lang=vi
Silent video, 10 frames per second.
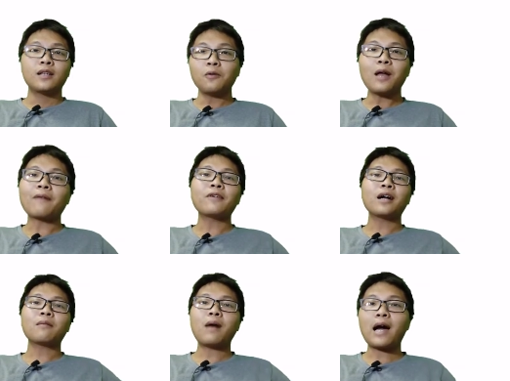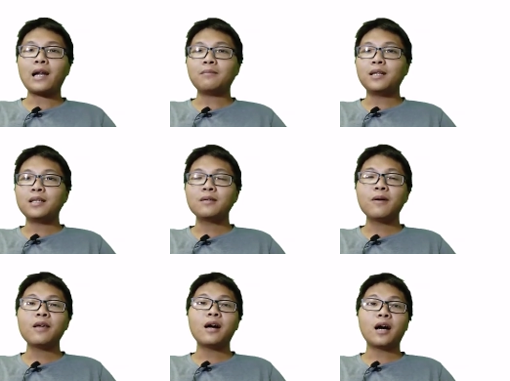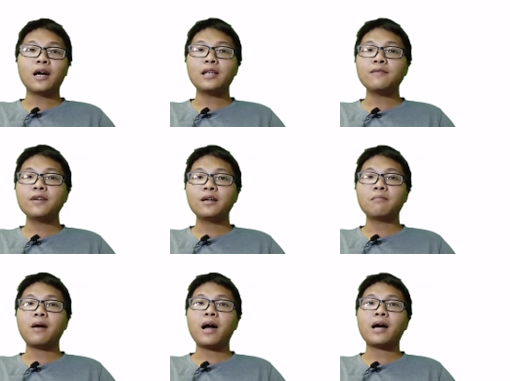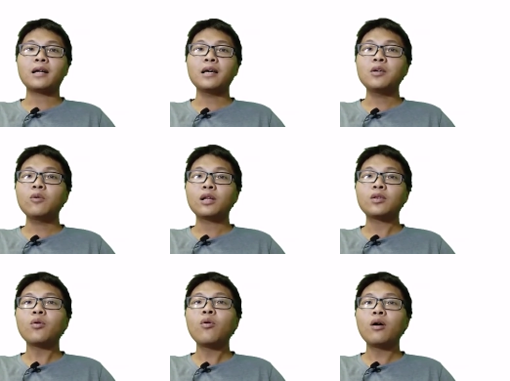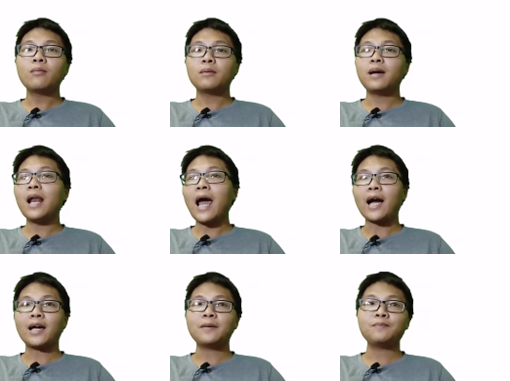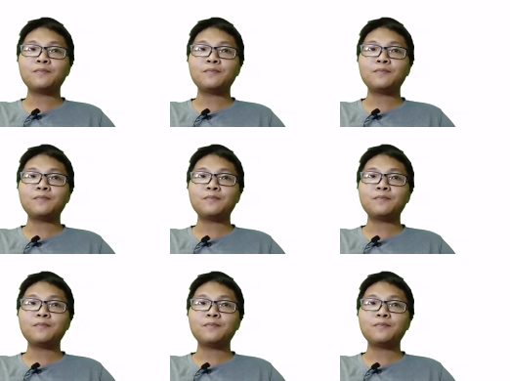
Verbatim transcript: thú thật với các bạn là mình chưa bao giờ nghĩ tới việc mà đi du lịch tour mà bị lạc cả